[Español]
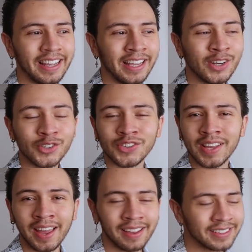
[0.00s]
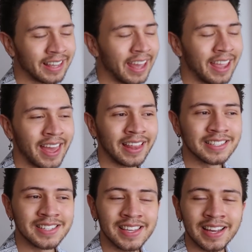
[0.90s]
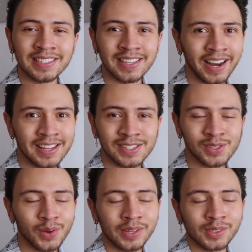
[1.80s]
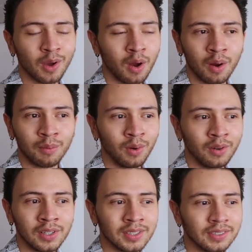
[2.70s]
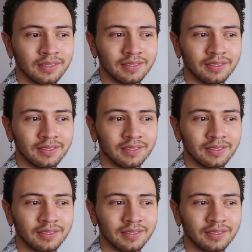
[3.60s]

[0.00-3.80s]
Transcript: no sé, que ella decida hacer esto es como